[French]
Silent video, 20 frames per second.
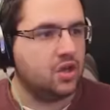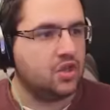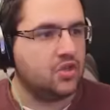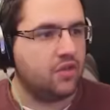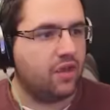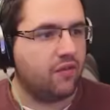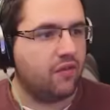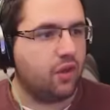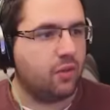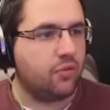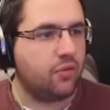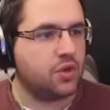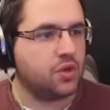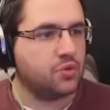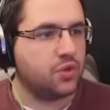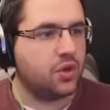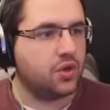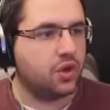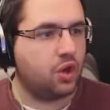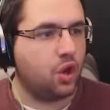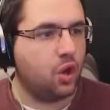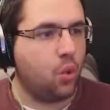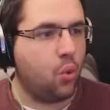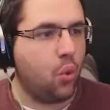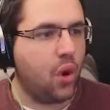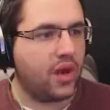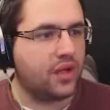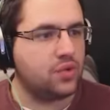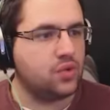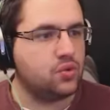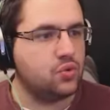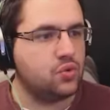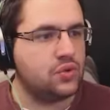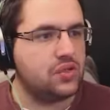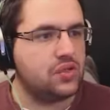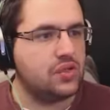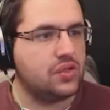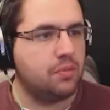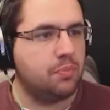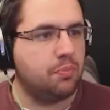Je vais avoir besoin de quartz
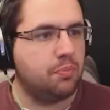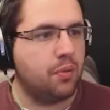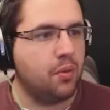aussi